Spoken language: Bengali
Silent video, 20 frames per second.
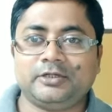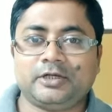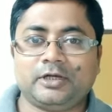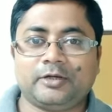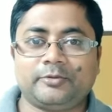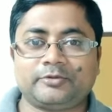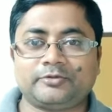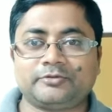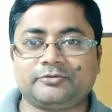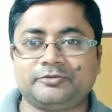
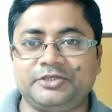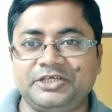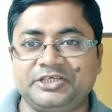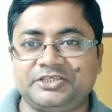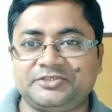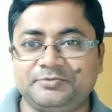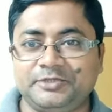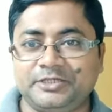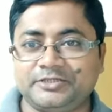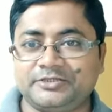আমার তো কোনো
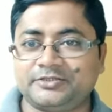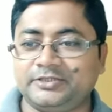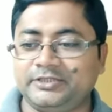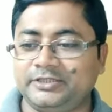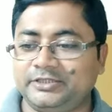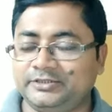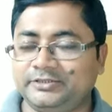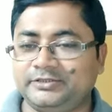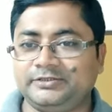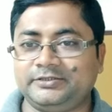এক্সপিরিয়েন্স
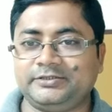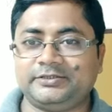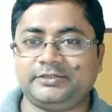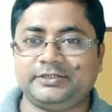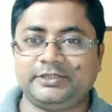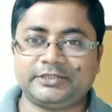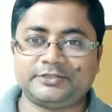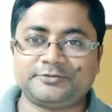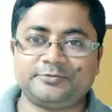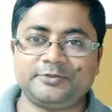নেই
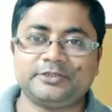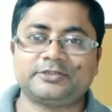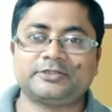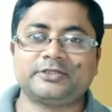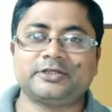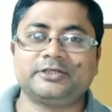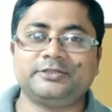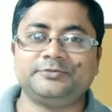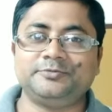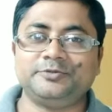তো এক্সপিরিয়েন্স
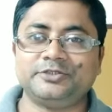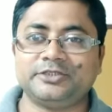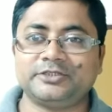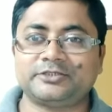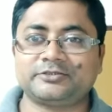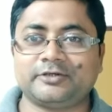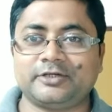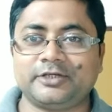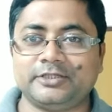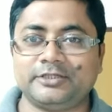ছাড়া কি
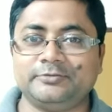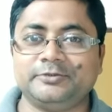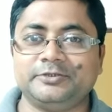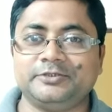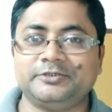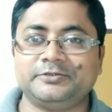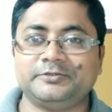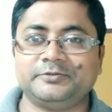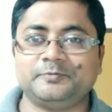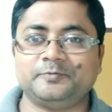বিজনেস করা যাবে
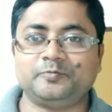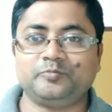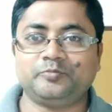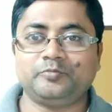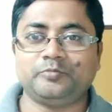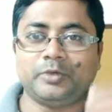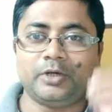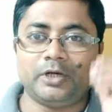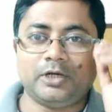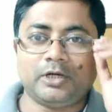
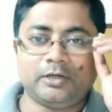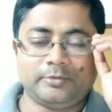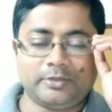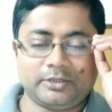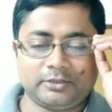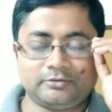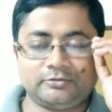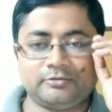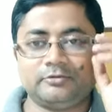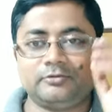বা
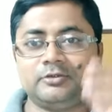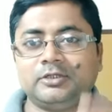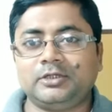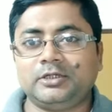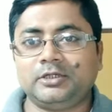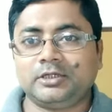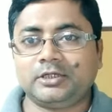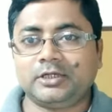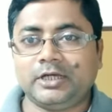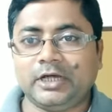আমার তো
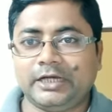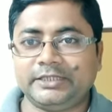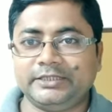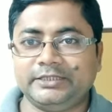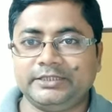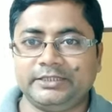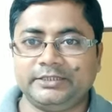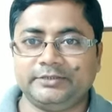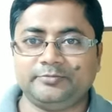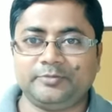গাড়ি
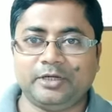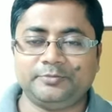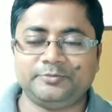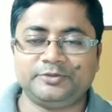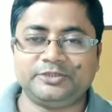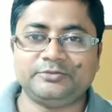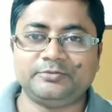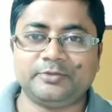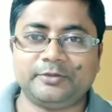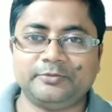নেই বা
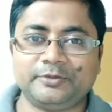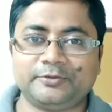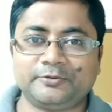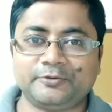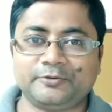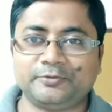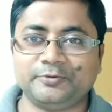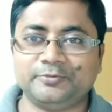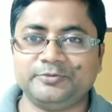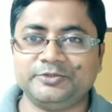আমি কিভাবে
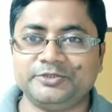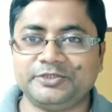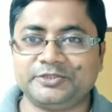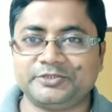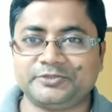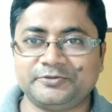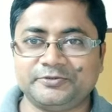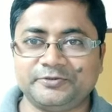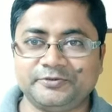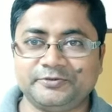করব
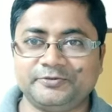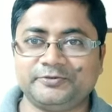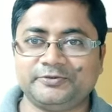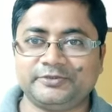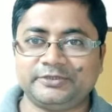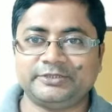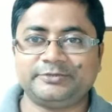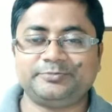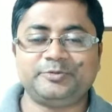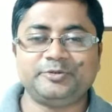বিজনেসগুলো
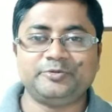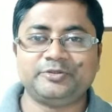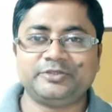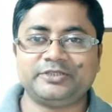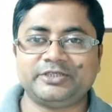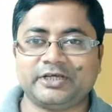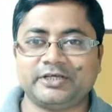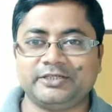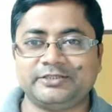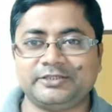যে বিভিন্ন
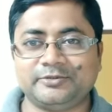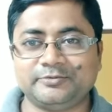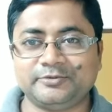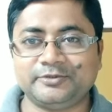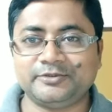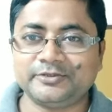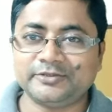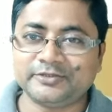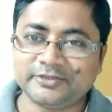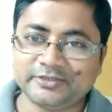জায়গায় যাব
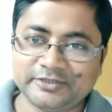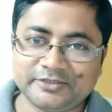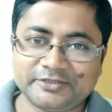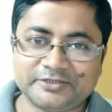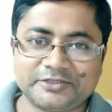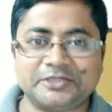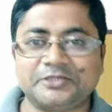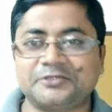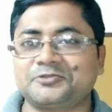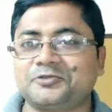
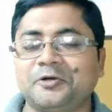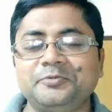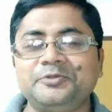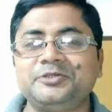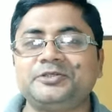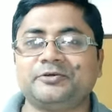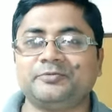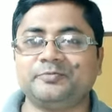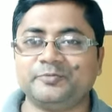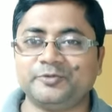সেটা
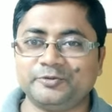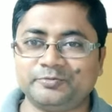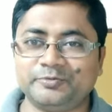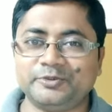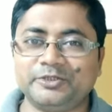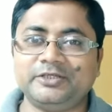সবই সম্ভব